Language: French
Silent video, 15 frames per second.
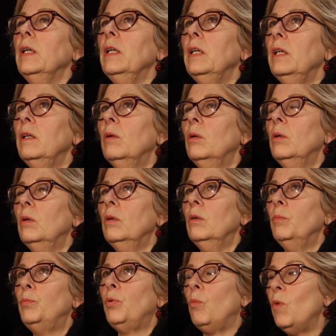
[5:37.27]
Et
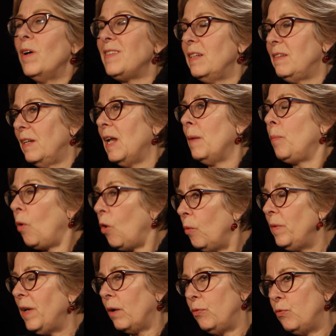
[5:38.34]
euh, pour moi, c'était la
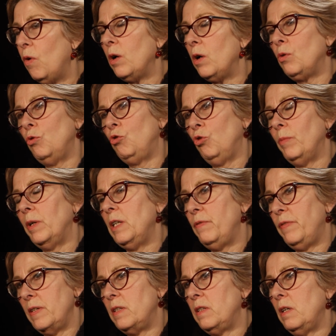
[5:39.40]
première fois que je
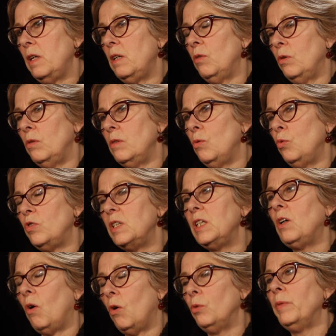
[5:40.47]
manifestais dans une
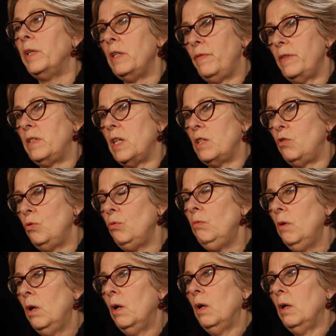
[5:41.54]
aussi grande
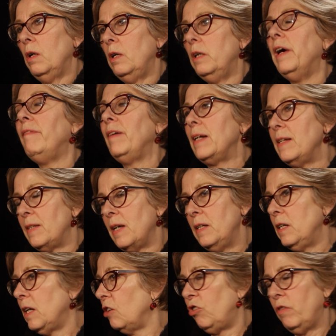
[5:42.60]
manifestation et avec les
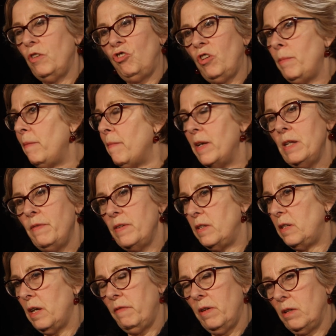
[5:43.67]
syndicats. J'avais jamais
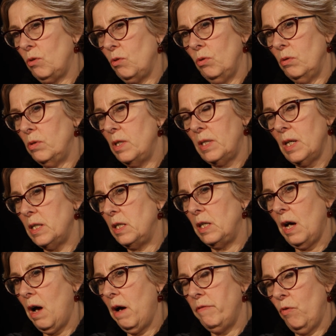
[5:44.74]
manifesté avec des
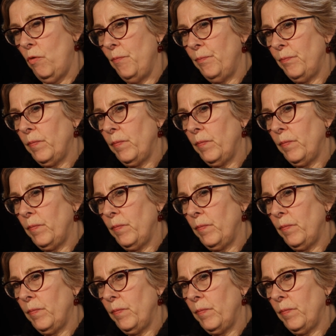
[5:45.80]
syndicats avant.